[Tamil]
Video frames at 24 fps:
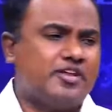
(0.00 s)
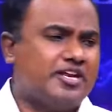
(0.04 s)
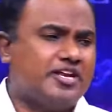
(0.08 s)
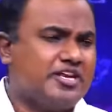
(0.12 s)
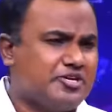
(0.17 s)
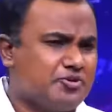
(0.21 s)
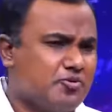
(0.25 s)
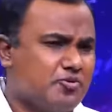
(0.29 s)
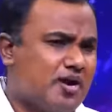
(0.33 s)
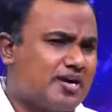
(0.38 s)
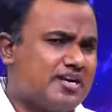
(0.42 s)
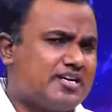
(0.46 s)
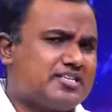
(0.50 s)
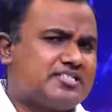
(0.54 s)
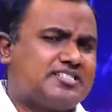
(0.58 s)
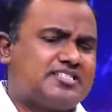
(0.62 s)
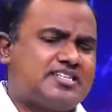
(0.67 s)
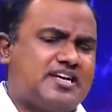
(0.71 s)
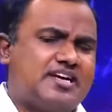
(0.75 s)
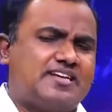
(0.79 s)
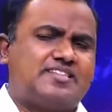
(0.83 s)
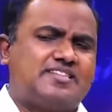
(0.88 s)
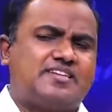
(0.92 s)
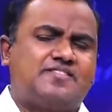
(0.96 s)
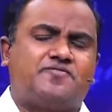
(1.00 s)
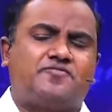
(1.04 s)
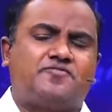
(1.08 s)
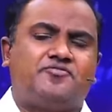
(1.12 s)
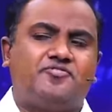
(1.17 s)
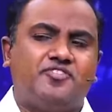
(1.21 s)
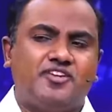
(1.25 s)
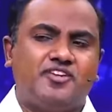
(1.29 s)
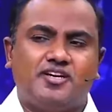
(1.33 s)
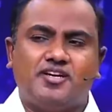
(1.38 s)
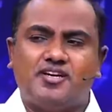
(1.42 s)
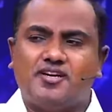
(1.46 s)
we need to understand that
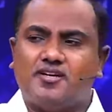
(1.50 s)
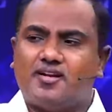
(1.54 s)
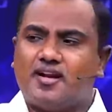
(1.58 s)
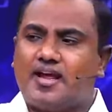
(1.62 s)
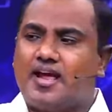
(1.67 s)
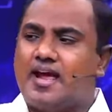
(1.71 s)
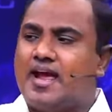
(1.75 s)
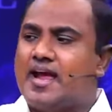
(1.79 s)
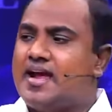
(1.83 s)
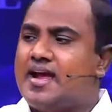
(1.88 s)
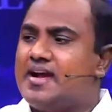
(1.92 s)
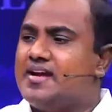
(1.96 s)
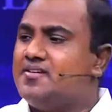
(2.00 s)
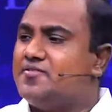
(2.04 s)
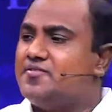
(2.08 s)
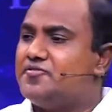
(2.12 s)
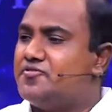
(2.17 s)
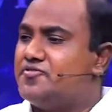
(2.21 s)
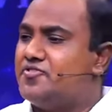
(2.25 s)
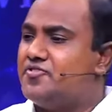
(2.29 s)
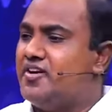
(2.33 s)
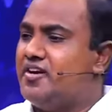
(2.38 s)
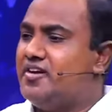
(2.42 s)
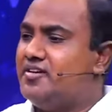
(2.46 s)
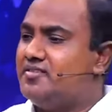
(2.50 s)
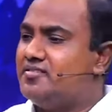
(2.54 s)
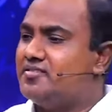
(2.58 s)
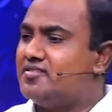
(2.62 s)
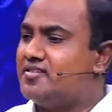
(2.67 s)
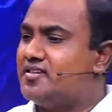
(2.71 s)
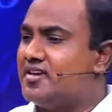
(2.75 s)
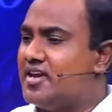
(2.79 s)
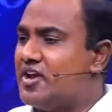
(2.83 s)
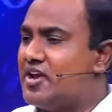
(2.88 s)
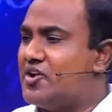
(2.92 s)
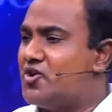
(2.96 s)
fear and faith
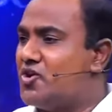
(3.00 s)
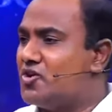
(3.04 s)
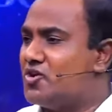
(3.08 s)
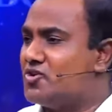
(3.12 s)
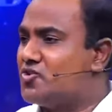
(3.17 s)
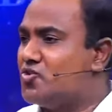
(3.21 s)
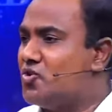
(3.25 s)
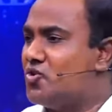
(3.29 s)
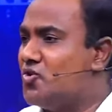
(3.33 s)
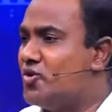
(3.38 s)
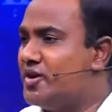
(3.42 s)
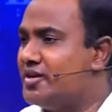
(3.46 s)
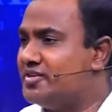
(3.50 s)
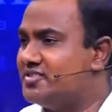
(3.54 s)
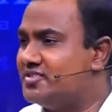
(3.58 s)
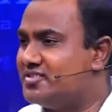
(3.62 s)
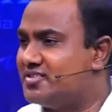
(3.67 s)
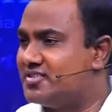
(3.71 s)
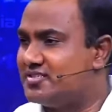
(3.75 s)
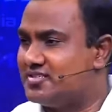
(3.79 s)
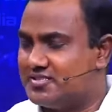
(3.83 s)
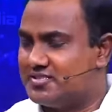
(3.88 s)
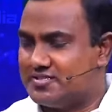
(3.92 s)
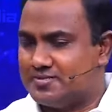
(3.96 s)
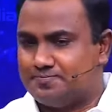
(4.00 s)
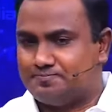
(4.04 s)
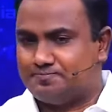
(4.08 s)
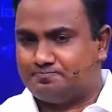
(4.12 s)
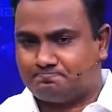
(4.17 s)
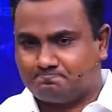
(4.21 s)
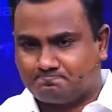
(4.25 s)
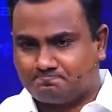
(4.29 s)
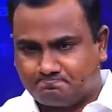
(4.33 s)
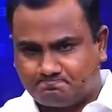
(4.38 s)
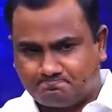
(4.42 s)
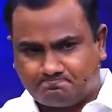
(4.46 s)
cannot coexist
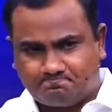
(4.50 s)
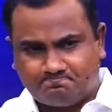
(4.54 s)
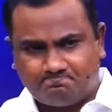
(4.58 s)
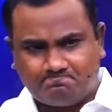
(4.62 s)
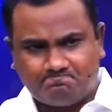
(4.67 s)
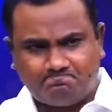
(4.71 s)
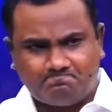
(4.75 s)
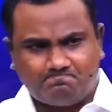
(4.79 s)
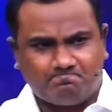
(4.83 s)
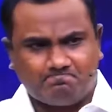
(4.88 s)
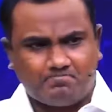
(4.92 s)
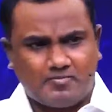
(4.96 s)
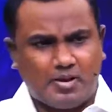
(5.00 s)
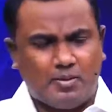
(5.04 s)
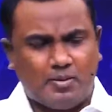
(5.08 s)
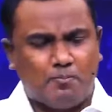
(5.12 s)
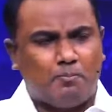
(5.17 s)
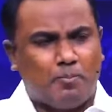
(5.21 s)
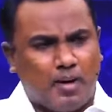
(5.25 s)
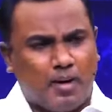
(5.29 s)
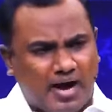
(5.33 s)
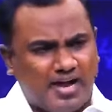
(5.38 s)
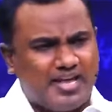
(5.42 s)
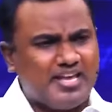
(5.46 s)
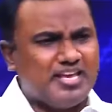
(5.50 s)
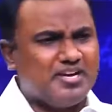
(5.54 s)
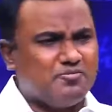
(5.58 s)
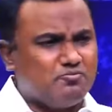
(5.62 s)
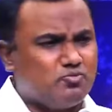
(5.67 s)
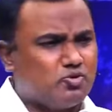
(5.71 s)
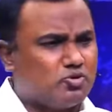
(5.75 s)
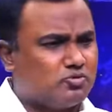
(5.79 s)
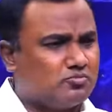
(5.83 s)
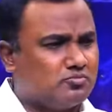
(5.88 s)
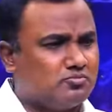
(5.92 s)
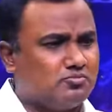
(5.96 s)

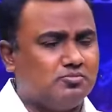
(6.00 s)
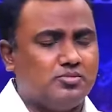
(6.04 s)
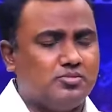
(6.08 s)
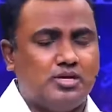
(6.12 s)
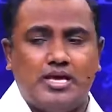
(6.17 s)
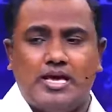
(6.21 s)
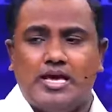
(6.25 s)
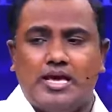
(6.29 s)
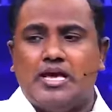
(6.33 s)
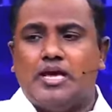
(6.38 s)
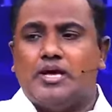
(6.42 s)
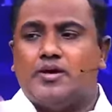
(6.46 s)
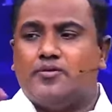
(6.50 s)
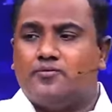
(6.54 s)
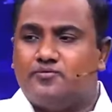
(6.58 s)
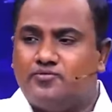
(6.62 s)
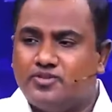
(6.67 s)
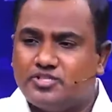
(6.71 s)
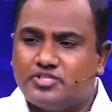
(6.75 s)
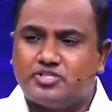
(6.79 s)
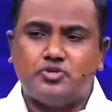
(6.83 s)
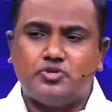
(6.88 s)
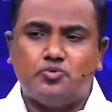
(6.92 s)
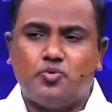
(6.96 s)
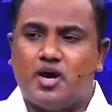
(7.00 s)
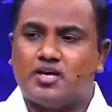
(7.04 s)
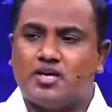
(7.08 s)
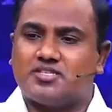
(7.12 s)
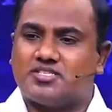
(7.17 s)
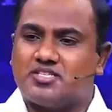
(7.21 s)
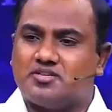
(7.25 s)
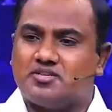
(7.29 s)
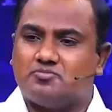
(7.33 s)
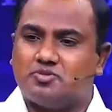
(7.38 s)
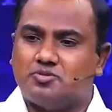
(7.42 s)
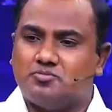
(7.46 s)
பயமும்
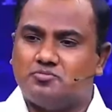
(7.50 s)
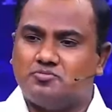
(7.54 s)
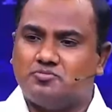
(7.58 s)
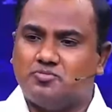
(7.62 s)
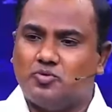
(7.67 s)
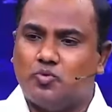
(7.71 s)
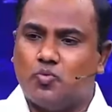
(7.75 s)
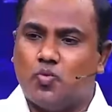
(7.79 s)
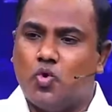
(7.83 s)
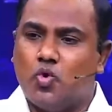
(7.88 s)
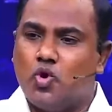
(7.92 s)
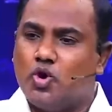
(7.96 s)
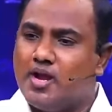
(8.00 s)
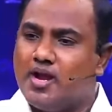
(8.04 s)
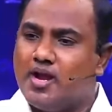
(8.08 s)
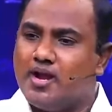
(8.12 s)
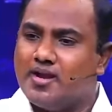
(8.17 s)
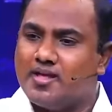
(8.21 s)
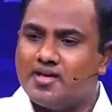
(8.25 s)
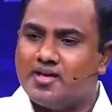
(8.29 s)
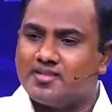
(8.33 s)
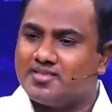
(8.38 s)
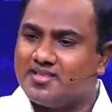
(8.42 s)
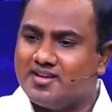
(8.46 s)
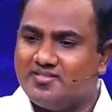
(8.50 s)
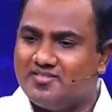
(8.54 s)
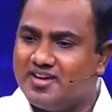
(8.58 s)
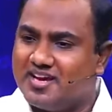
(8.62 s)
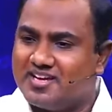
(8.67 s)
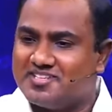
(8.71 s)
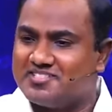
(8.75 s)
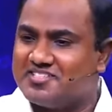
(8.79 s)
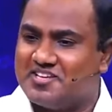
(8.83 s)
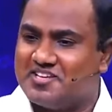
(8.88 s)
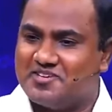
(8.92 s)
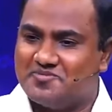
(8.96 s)
விசுவாசமும் ஒரே நேரத்தில்
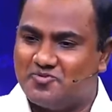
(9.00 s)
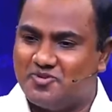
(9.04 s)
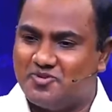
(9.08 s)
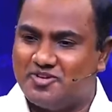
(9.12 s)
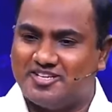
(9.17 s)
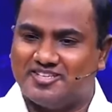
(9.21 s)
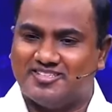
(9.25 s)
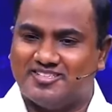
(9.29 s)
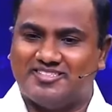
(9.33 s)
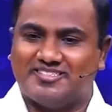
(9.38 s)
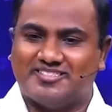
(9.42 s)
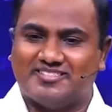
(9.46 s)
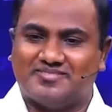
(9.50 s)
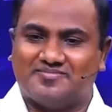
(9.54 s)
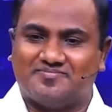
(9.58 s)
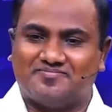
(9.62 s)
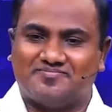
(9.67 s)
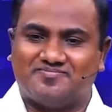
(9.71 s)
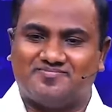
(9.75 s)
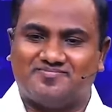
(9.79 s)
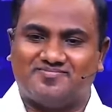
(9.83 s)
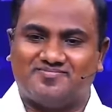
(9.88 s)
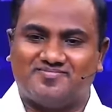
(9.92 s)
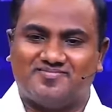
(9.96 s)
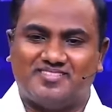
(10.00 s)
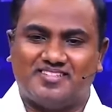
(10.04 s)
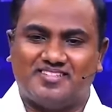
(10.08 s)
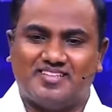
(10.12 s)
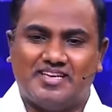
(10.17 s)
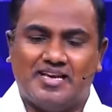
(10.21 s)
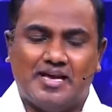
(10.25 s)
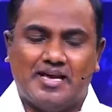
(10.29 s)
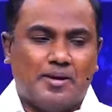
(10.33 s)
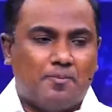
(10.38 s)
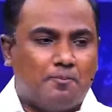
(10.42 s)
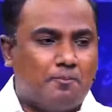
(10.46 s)
வேலை செய்ய முடியாது
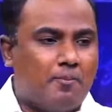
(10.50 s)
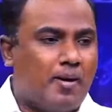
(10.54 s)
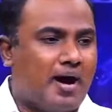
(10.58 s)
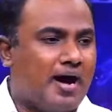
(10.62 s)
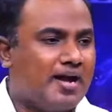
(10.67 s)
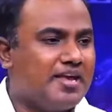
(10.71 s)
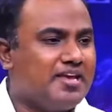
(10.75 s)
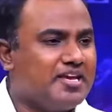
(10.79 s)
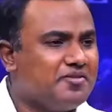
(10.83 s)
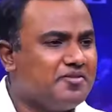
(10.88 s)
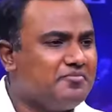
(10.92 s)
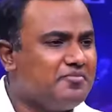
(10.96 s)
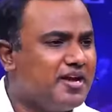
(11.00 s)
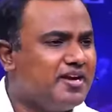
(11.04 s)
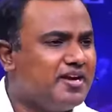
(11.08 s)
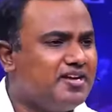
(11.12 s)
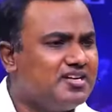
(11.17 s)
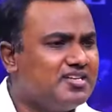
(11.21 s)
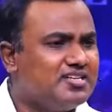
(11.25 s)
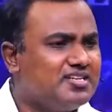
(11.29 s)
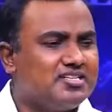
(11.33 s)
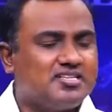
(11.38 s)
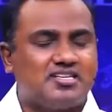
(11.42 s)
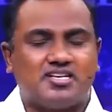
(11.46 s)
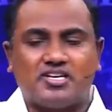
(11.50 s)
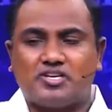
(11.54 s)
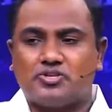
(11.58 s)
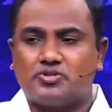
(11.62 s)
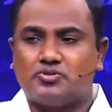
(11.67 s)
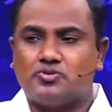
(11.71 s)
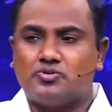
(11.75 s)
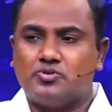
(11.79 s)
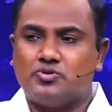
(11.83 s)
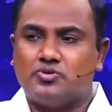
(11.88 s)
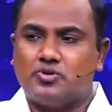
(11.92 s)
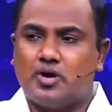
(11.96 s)
பயம் எங்கு
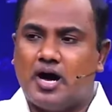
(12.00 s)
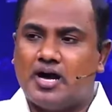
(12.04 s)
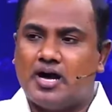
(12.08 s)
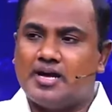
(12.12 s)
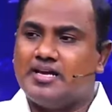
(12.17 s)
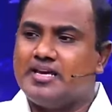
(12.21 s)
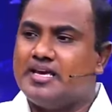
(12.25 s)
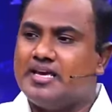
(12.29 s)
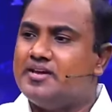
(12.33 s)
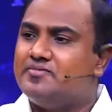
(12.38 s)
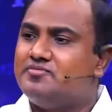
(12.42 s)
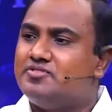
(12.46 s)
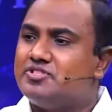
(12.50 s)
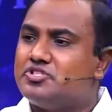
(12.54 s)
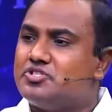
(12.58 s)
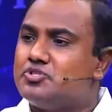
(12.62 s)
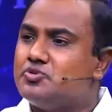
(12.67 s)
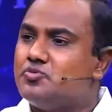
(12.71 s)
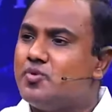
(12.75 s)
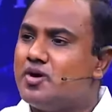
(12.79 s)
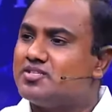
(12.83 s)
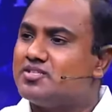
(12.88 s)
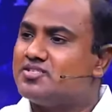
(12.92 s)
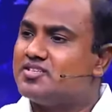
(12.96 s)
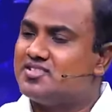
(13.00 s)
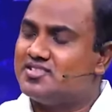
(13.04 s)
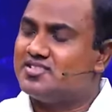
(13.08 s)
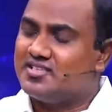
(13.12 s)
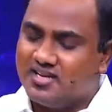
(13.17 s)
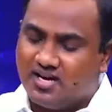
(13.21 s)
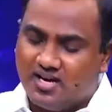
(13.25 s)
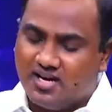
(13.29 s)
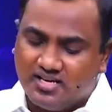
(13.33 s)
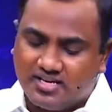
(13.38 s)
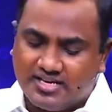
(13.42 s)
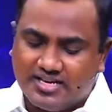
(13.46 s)
இருக்கிறதோ அங்கே
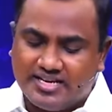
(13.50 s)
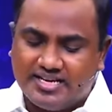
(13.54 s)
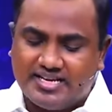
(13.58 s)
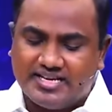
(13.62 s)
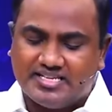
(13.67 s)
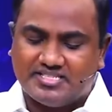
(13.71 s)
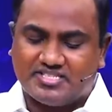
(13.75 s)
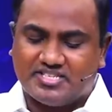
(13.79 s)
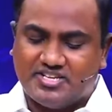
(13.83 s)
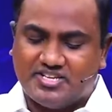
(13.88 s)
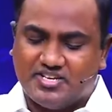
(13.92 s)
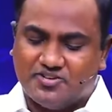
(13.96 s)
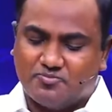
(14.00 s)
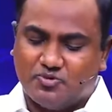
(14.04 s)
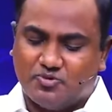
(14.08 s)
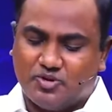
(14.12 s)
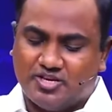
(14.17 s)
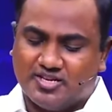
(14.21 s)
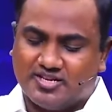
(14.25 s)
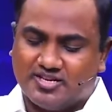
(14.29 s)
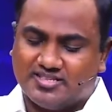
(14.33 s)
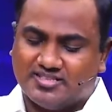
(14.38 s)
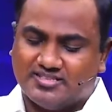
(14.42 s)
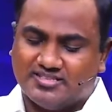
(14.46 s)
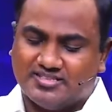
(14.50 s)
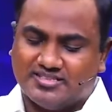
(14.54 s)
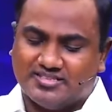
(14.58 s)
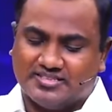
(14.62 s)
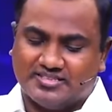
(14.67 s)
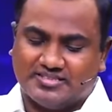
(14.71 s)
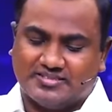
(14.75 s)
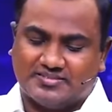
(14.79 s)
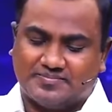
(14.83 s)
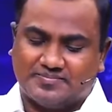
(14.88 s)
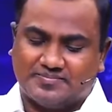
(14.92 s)
விசுவாசத்தினால் கிரியை செய்ய முடியாது